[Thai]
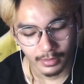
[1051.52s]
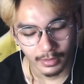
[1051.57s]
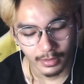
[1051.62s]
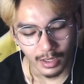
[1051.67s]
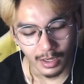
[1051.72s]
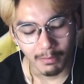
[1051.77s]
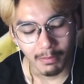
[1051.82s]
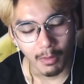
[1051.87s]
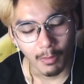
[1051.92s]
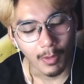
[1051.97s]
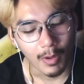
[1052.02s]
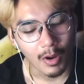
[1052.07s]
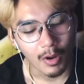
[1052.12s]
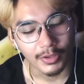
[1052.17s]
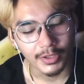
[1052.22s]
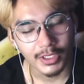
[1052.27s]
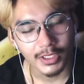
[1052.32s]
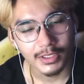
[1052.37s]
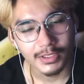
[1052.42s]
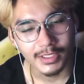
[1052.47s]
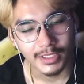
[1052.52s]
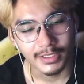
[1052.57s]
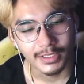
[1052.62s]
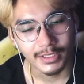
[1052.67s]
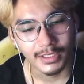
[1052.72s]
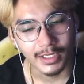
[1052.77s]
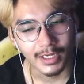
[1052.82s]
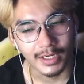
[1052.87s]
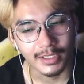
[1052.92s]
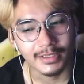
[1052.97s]
เขาบอกว่าเขาชื่อชิด
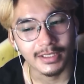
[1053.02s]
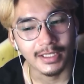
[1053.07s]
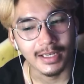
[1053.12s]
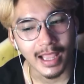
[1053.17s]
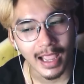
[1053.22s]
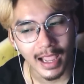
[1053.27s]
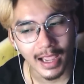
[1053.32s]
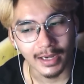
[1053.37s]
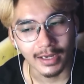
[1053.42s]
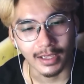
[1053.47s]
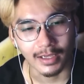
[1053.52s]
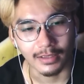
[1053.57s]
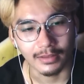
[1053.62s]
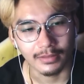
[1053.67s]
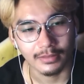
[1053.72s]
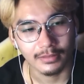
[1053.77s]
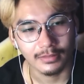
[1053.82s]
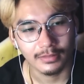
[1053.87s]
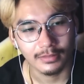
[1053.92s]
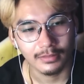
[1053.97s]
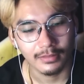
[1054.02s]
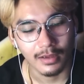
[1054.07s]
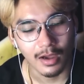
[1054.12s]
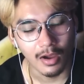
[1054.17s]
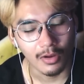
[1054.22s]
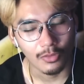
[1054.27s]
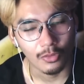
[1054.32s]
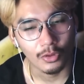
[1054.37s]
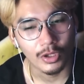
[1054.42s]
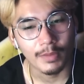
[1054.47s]
คริสติน่าน่ะอ้า
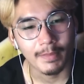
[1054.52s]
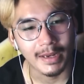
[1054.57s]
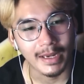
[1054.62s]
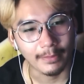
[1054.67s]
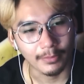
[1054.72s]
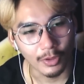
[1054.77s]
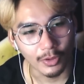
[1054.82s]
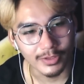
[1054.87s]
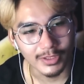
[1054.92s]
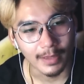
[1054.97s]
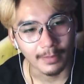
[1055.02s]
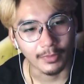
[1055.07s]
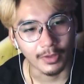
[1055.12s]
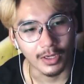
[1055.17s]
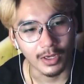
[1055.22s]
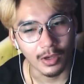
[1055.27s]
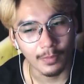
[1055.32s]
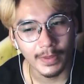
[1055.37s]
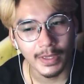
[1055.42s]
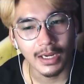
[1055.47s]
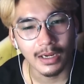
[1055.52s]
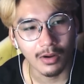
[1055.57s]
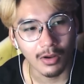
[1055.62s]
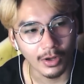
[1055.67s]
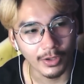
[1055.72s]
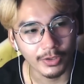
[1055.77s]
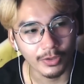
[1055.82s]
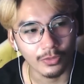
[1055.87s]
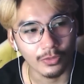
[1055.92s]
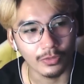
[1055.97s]
วลุกขึ้นมารับโทรศัพท์หน่อยเร็วเพื่อนรอ
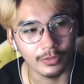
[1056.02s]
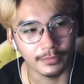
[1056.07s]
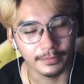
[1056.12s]
อยู่